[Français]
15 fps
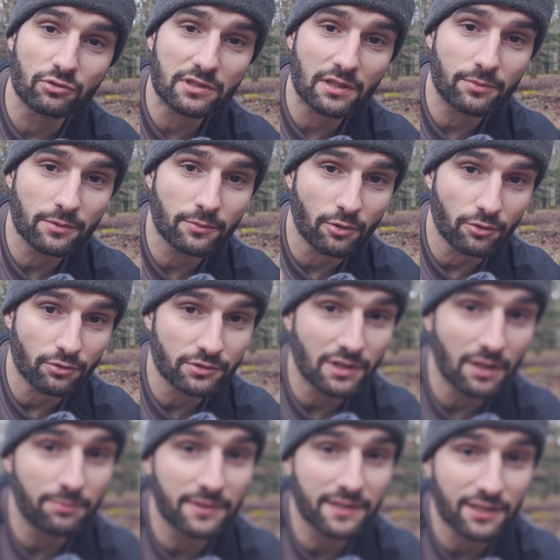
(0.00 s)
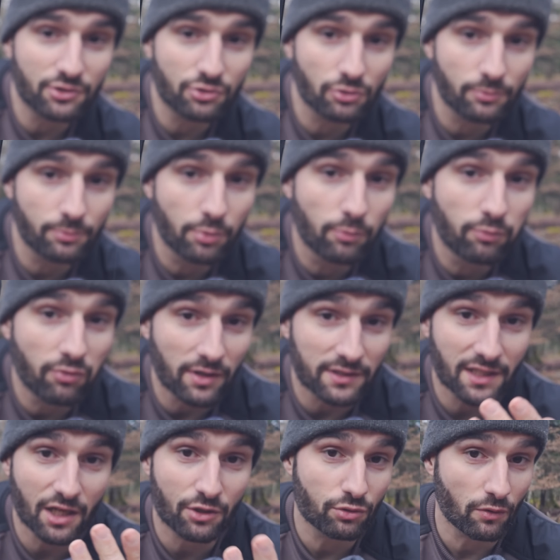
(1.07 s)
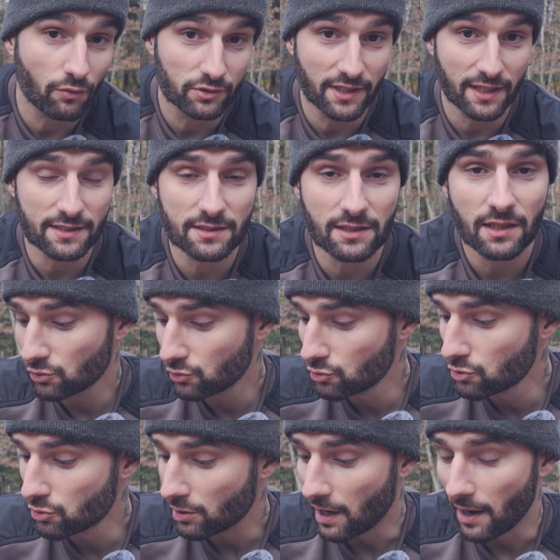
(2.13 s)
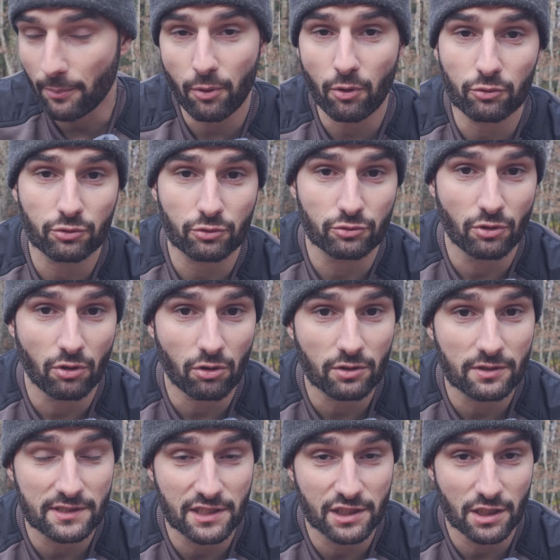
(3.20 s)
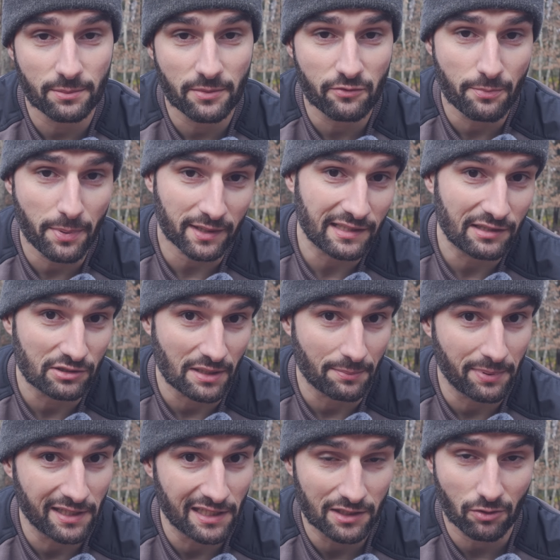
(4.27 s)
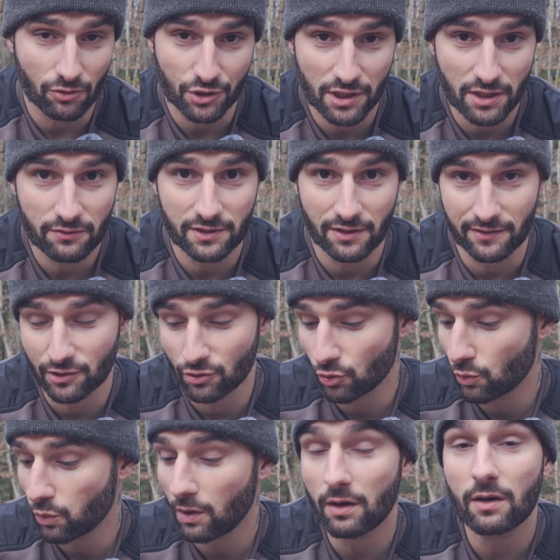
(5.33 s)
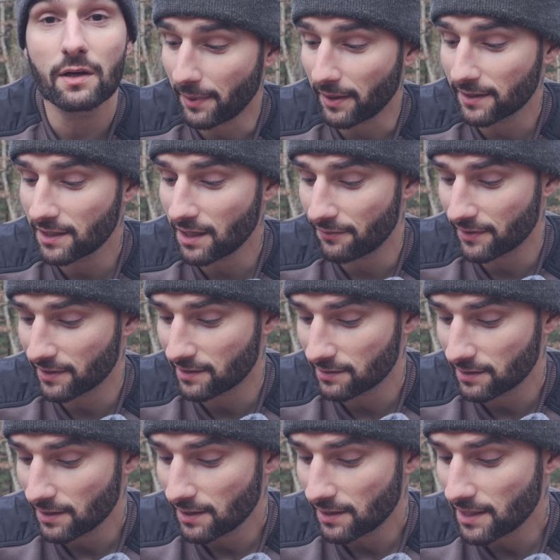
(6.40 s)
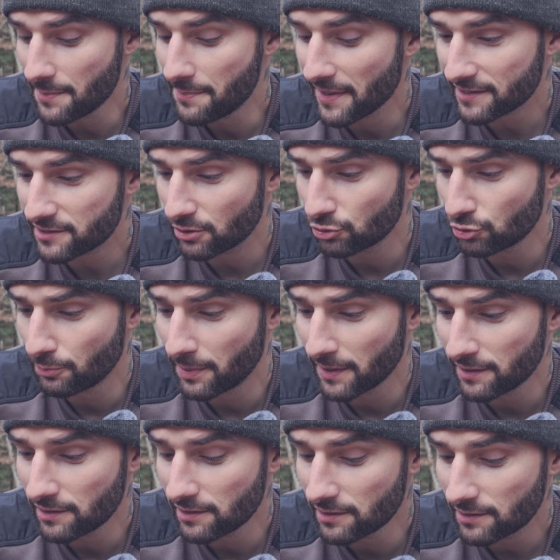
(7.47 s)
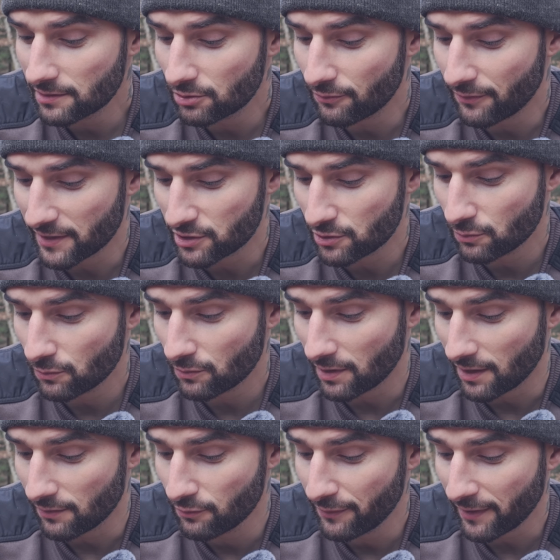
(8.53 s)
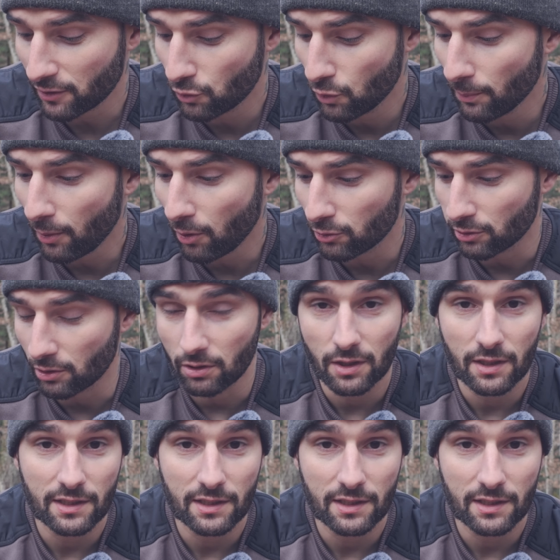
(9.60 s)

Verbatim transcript: tout simplement une application pour pouvoir traduire vos textes ou apprendre une langue. Si jamais vous partez dans un pays étranger, vous avez de quoi parler avec les personnes du pays de façon à vous faire comprendre.